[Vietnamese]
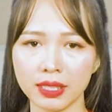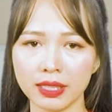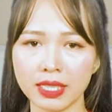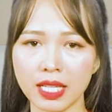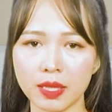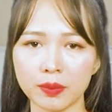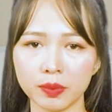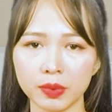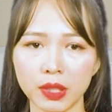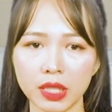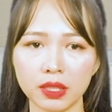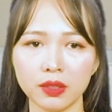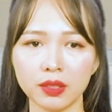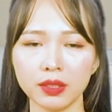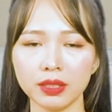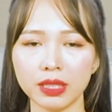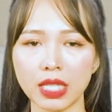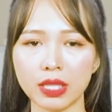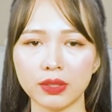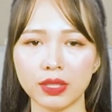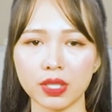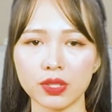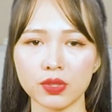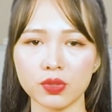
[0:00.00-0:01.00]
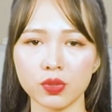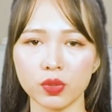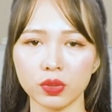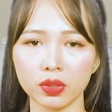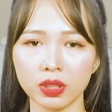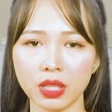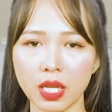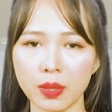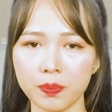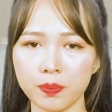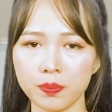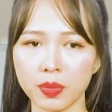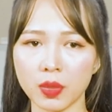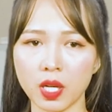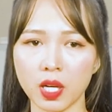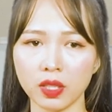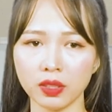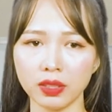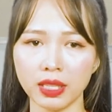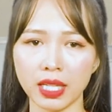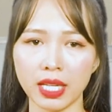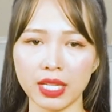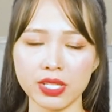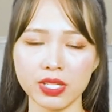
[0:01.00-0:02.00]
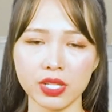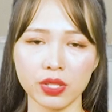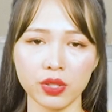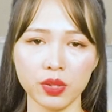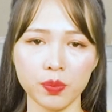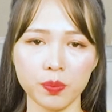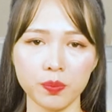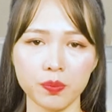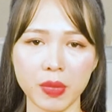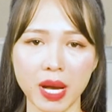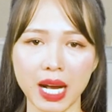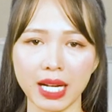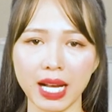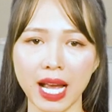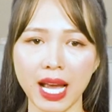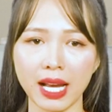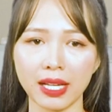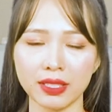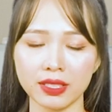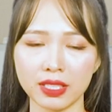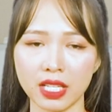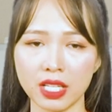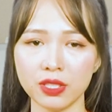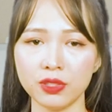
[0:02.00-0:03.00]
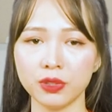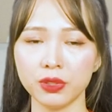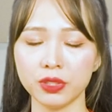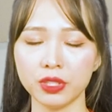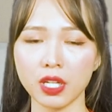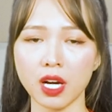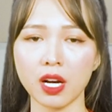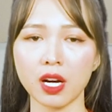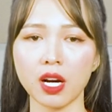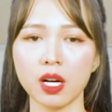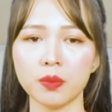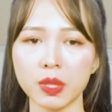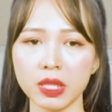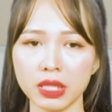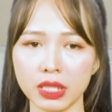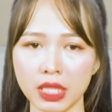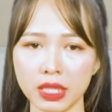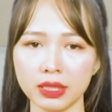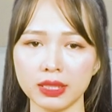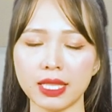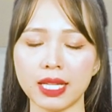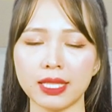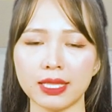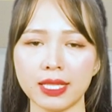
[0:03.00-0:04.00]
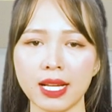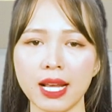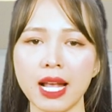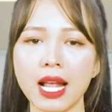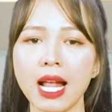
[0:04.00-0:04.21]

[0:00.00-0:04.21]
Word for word: Giảm kích thước giao dịch xuống thấp có thể sẽ giúp bạn hạn chế rủi ro ở mức nhất định.